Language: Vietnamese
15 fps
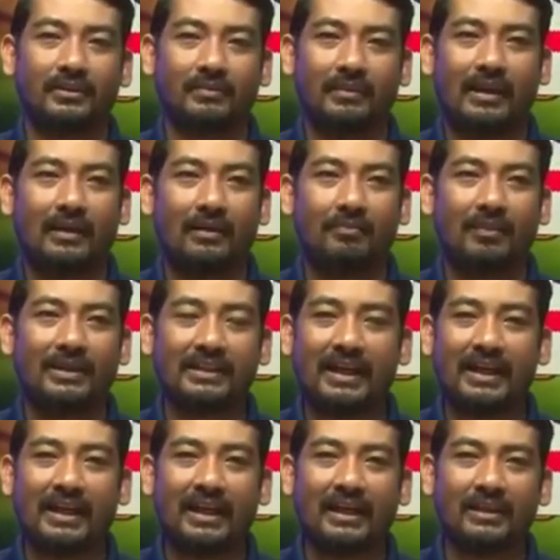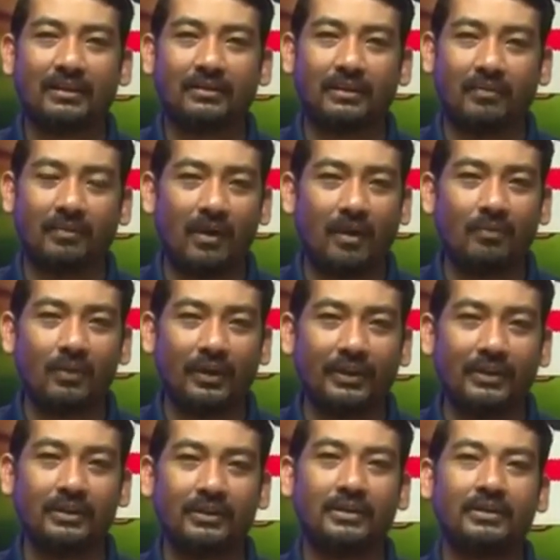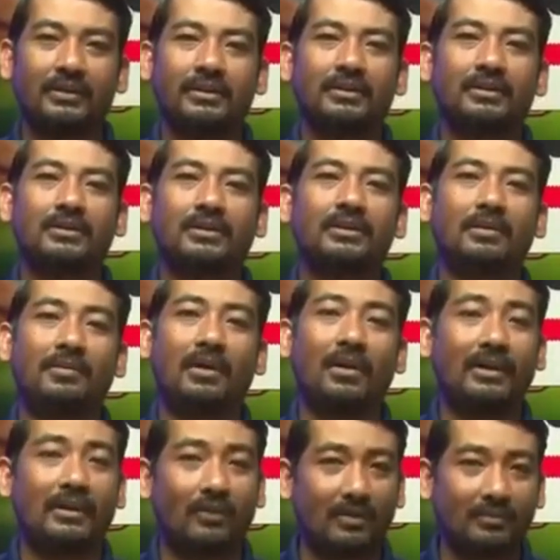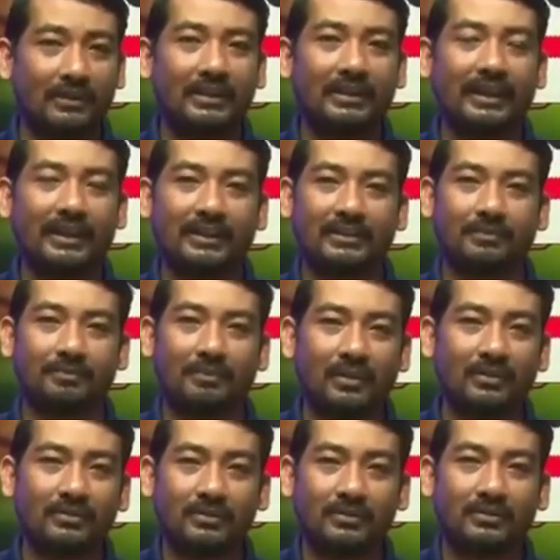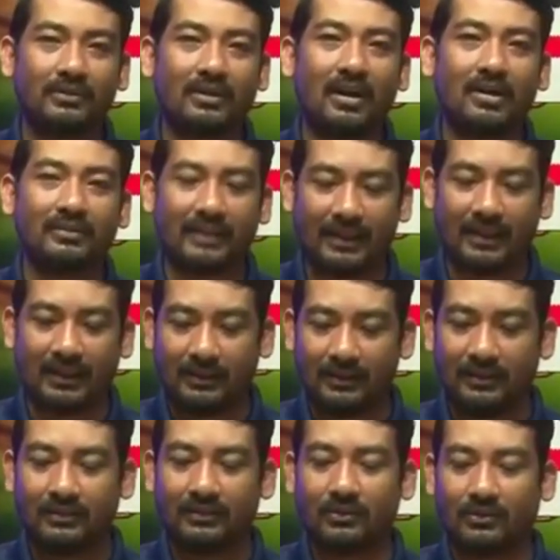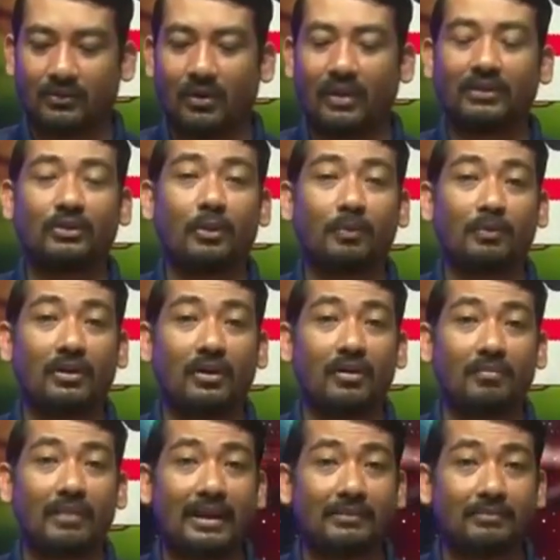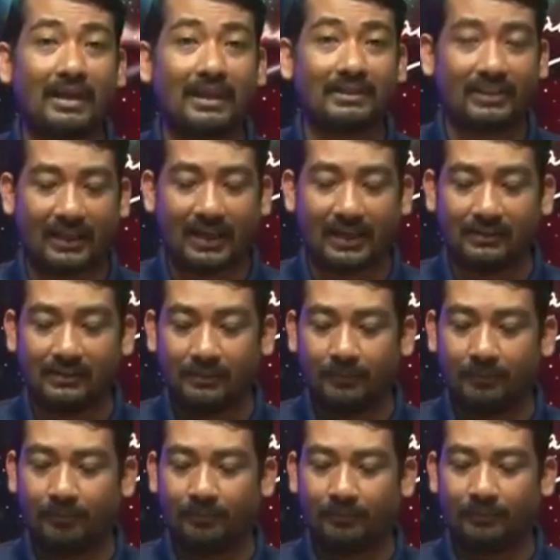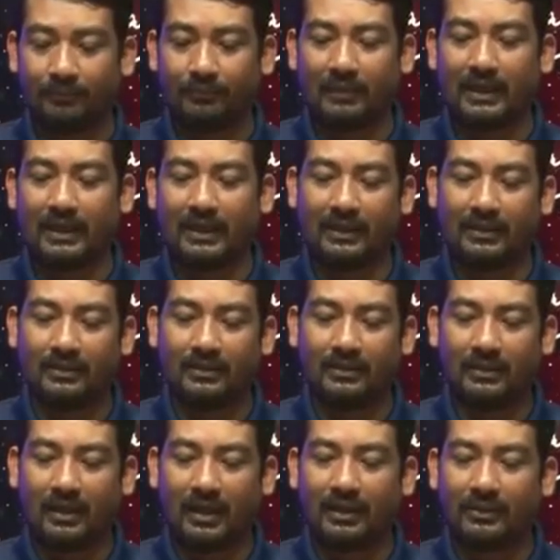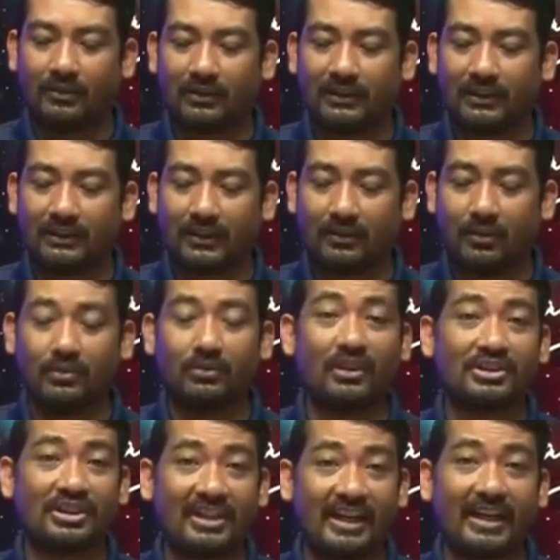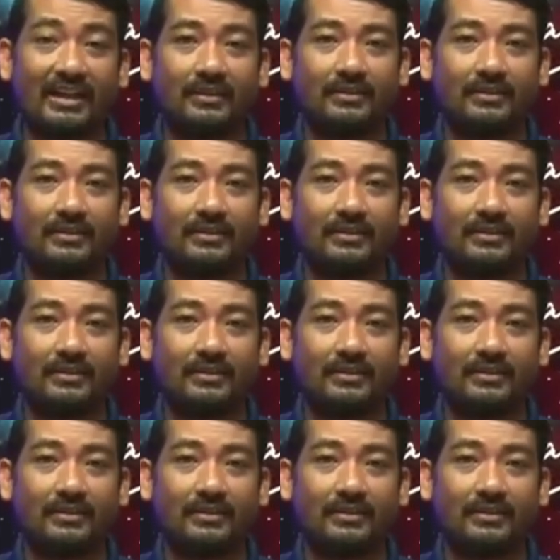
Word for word: và pan ha cầm ho muối cứ cầm ho để con mưa nghi tại Japan trong thá quạt cục krong bàn bàn chán và hãy quạt cứ thật luôn quạt nè